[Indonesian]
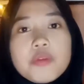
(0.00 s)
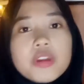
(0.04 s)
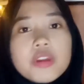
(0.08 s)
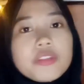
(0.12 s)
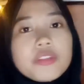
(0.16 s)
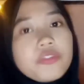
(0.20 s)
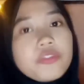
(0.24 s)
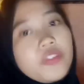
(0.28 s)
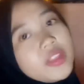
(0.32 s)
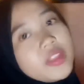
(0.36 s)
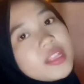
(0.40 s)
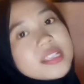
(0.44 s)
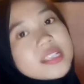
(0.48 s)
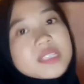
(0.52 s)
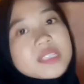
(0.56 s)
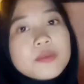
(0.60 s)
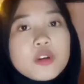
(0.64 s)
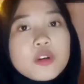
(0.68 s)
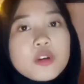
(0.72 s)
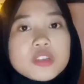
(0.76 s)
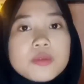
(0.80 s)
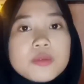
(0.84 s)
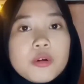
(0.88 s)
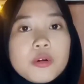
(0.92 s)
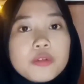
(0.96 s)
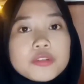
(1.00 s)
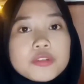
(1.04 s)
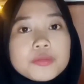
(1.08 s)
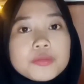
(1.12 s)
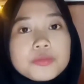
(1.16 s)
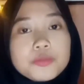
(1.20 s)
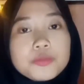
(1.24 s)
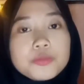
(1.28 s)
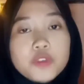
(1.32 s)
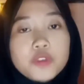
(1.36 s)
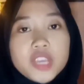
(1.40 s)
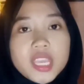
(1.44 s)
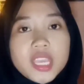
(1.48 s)
buat fit yang sebagus-bagus
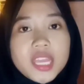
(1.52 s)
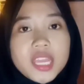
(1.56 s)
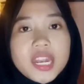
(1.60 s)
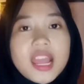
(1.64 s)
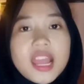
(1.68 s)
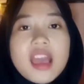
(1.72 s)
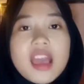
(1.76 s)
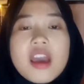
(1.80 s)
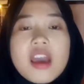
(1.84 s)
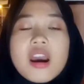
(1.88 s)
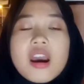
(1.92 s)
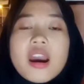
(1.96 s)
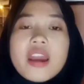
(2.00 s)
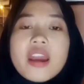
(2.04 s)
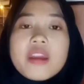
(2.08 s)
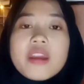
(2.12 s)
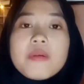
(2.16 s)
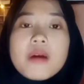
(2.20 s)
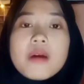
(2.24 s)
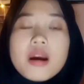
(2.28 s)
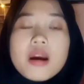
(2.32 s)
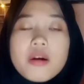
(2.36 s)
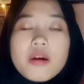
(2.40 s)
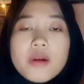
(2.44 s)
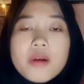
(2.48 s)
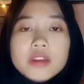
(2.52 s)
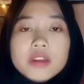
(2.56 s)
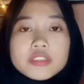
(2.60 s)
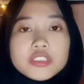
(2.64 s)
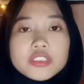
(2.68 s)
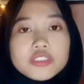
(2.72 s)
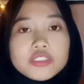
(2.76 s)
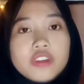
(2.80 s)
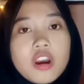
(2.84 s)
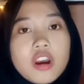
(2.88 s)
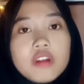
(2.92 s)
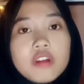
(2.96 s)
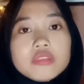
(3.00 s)
mungkin karena waktu
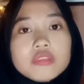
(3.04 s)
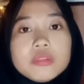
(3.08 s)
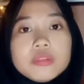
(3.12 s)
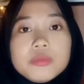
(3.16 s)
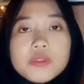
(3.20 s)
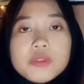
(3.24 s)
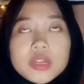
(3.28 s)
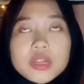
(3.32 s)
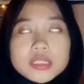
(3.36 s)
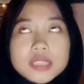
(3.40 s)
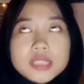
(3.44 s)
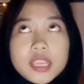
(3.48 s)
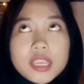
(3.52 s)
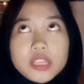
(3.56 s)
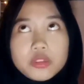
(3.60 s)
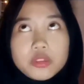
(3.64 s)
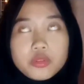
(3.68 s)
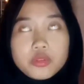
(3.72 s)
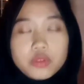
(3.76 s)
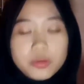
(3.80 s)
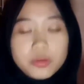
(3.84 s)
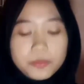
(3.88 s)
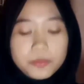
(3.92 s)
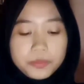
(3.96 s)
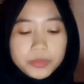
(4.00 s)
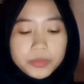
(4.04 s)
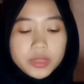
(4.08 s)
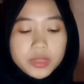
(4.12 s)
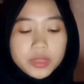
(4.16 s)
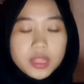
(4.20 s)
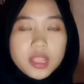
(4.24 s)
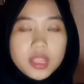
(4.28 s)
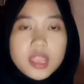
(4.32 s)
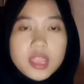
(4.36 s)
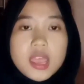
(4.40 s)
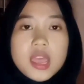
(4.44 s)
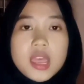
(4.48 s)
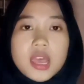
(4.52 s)
itu aku tuh buatnya itu
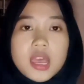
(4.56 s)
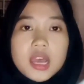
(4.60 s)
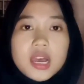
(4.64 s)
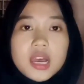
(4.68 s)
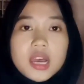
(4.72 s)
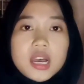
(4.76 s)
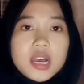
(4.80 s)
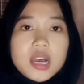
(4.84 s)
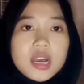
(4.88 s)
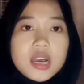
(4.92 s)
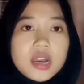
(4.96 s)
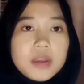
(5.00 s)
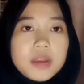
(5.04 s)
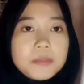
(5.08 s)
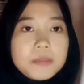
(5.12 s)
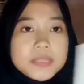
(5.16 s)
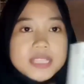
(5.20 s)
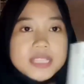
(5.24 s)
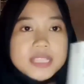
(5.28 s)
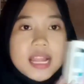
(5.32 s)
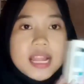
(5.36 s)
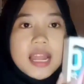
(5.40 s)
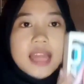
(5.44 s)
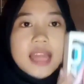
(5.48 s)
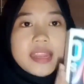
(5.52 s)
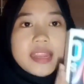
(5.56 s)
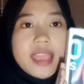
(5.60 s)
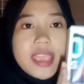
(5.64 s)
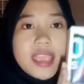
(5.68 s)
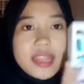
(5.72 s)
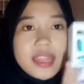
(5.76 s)
uh, misalkan ya